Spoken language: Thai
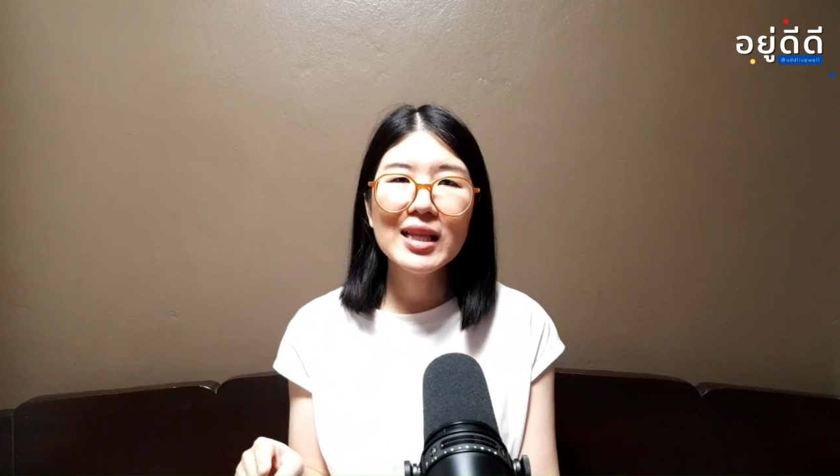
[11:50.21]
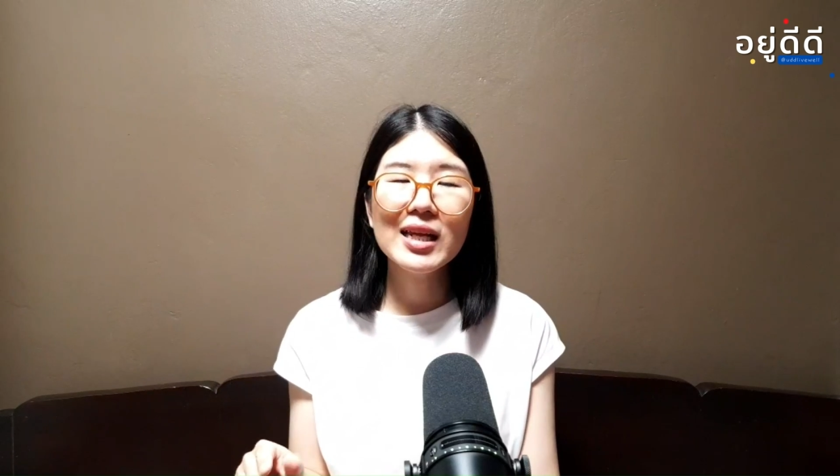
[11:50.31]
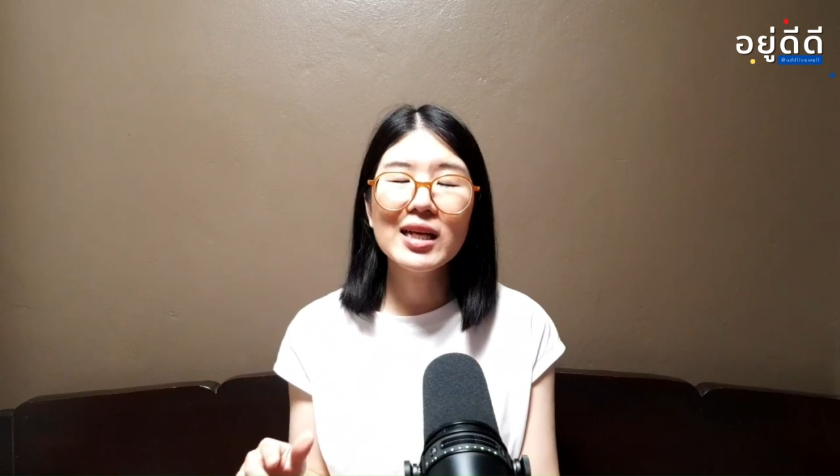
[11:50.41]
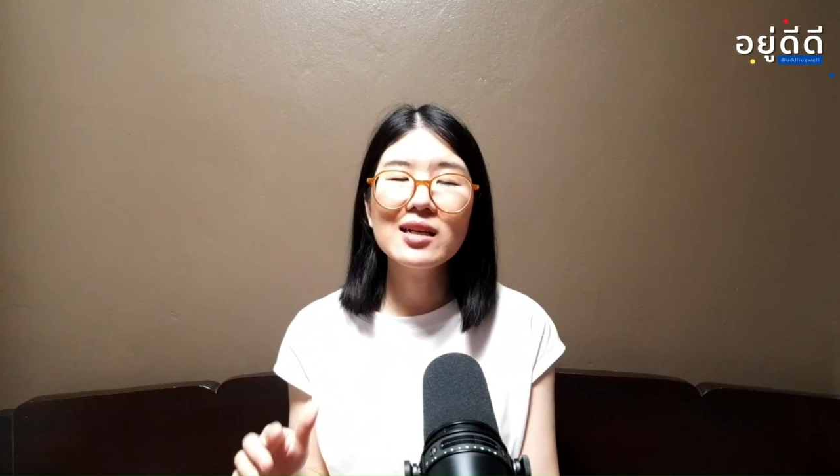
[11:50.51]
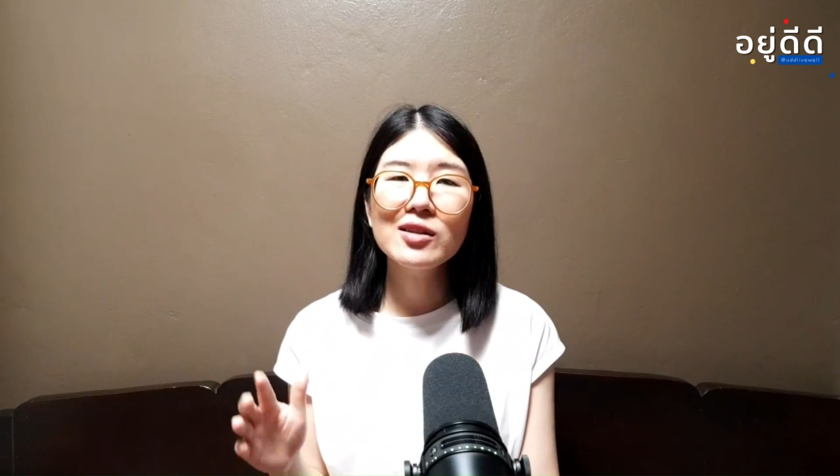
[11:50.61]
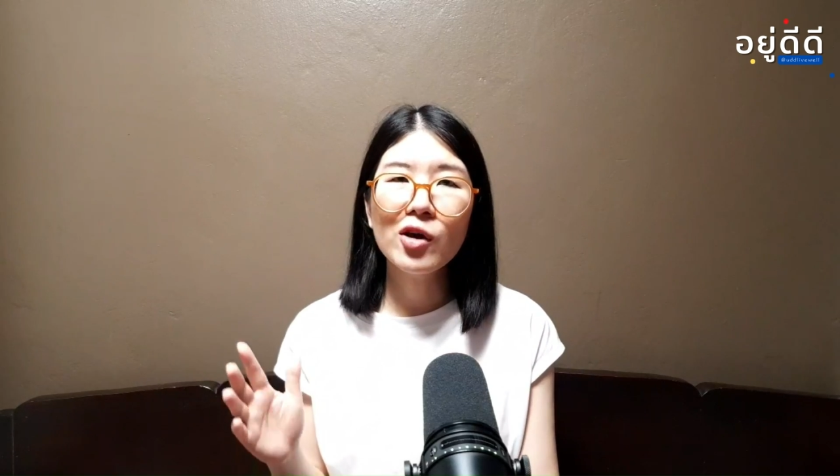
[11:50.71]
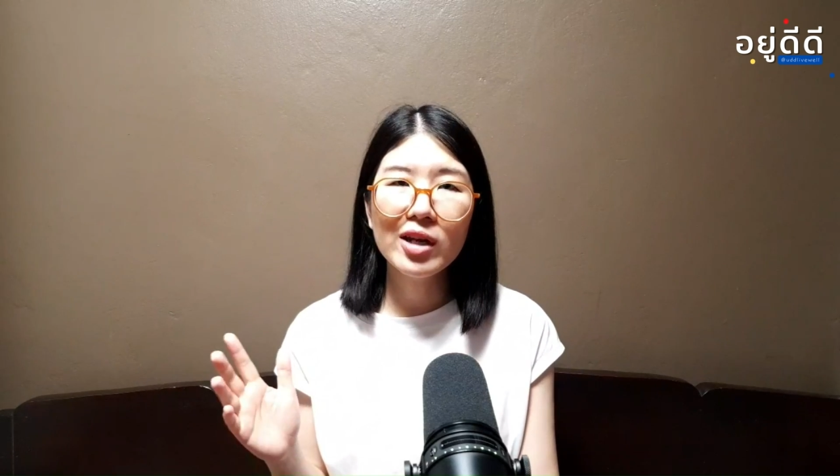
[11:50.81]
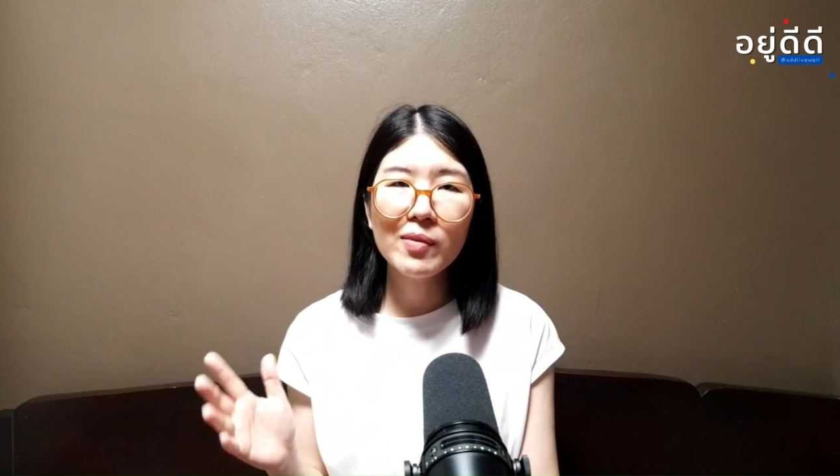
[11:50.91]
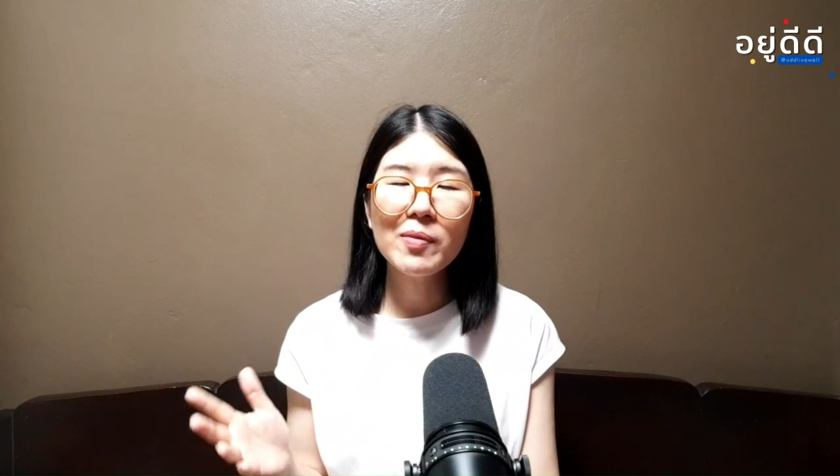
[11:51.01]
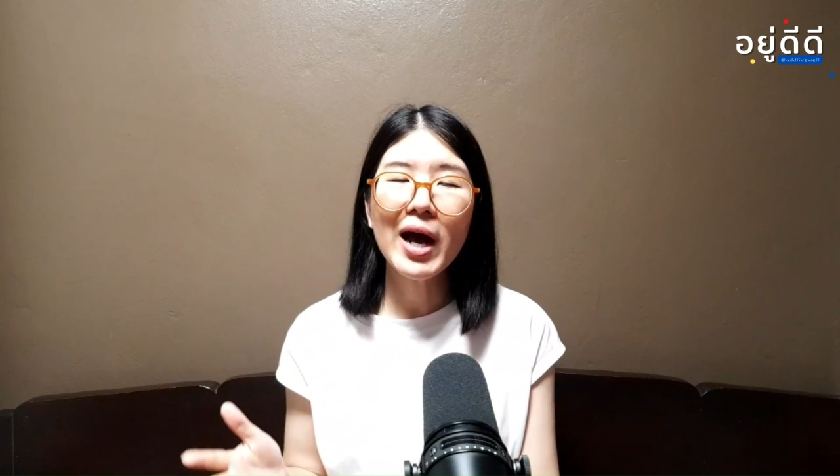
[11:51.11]
แต่ถ้าเกิดตอน
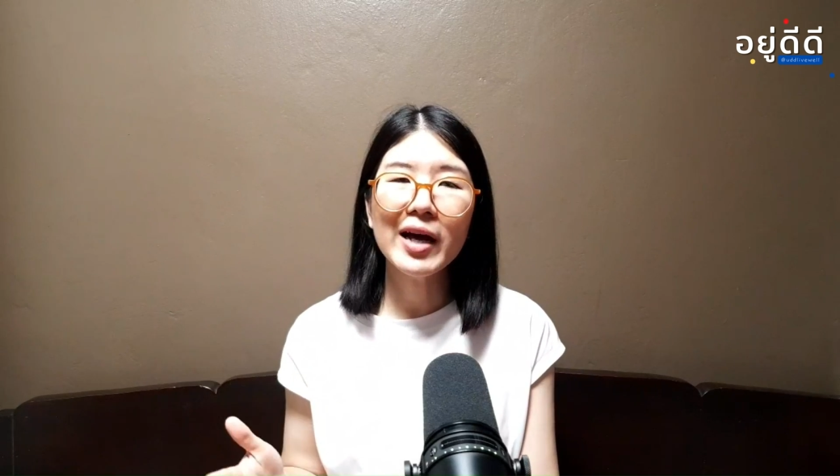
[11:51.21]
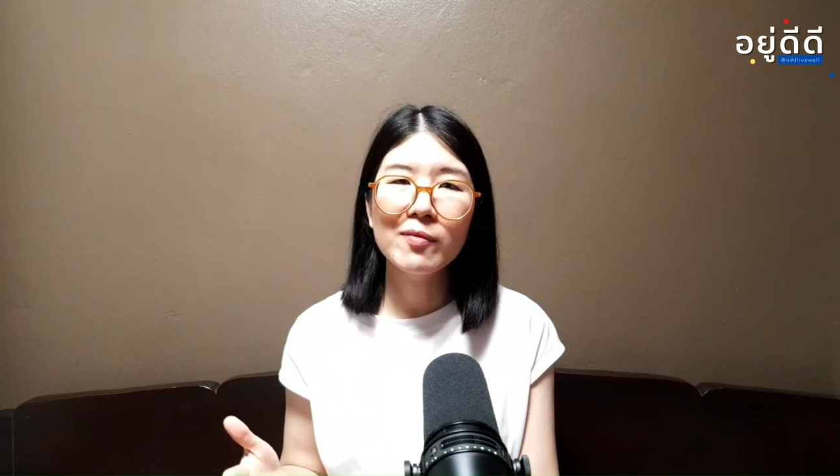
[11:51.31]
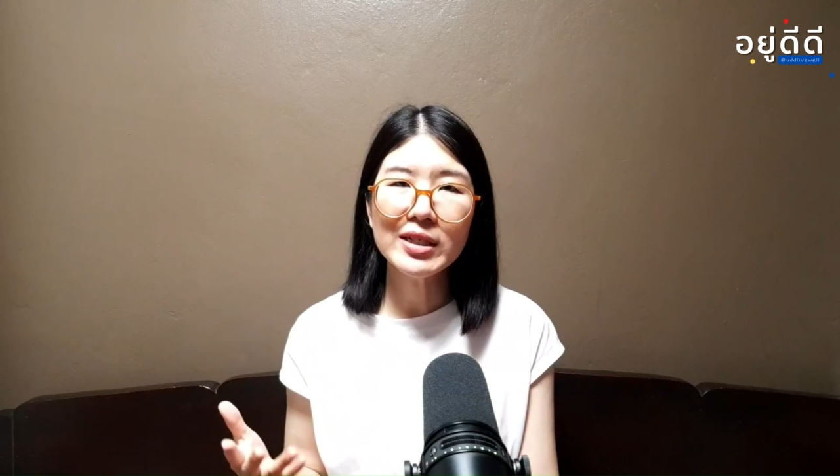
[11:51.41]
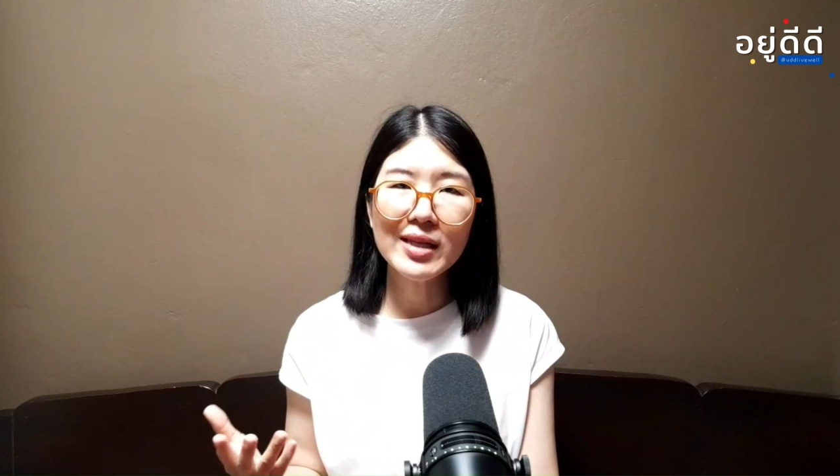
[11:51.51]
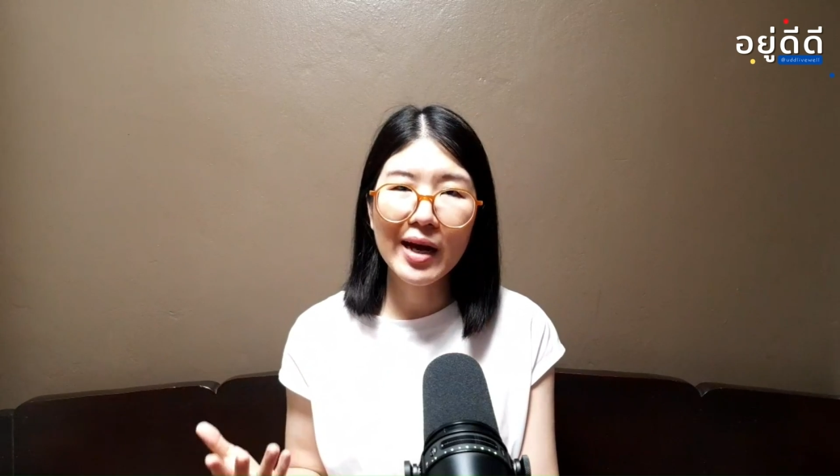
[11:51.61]
นี้มันผ่านไป